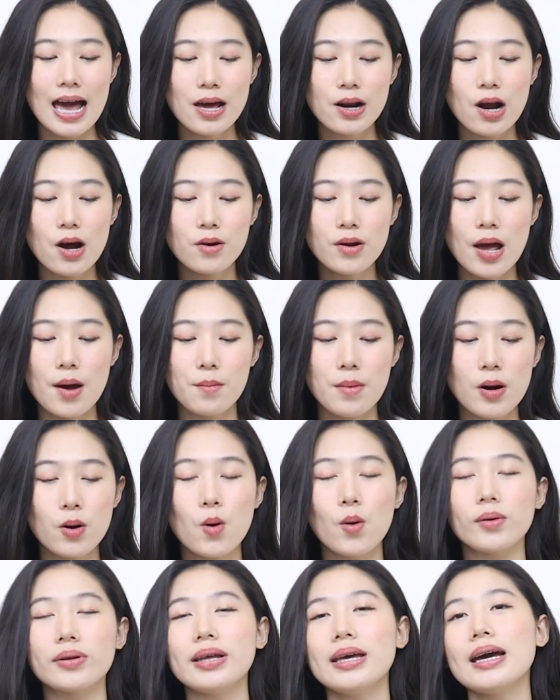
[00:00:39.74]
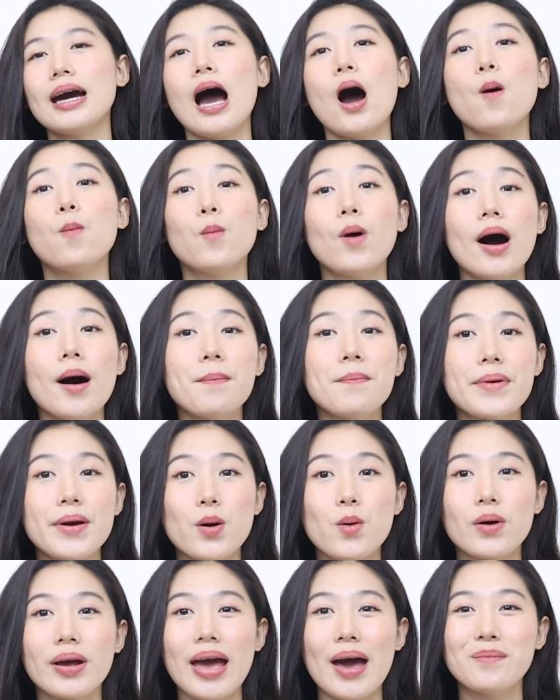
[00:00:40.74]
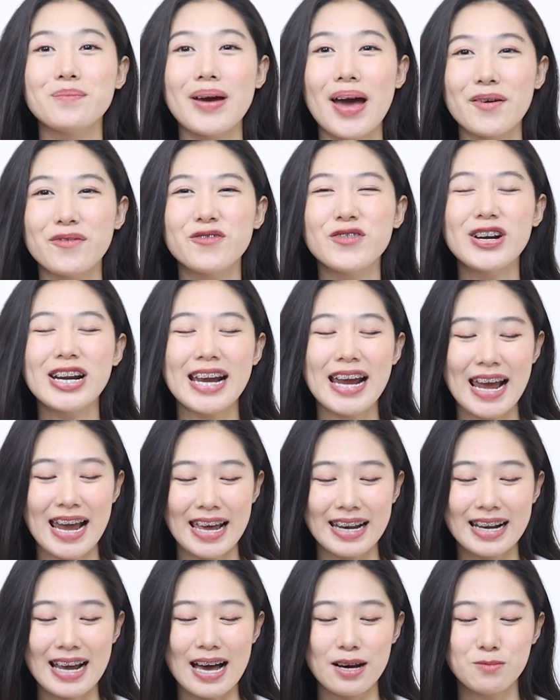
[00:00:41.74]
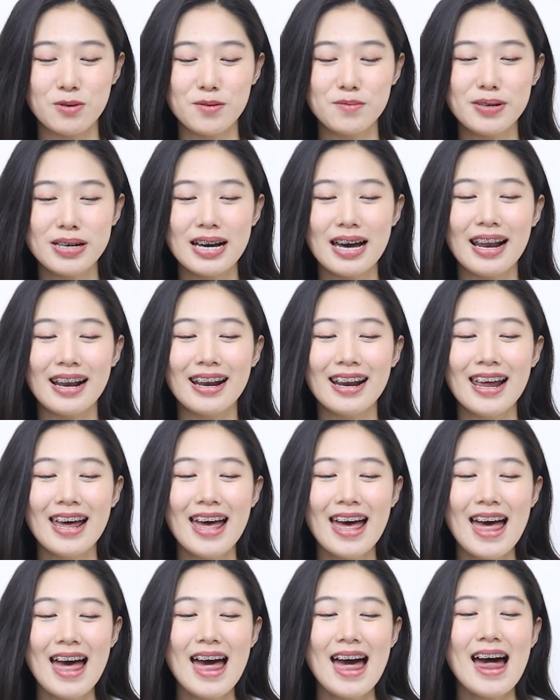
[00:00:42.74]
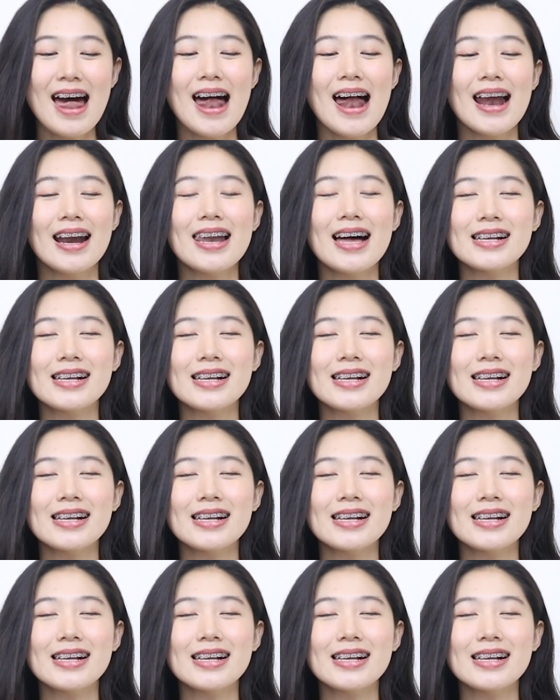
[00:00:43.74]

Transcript: ให้เราเนี่ยมากดที่คำว่าโปรแกรม Affiliate ค่ะเพื่อนๆ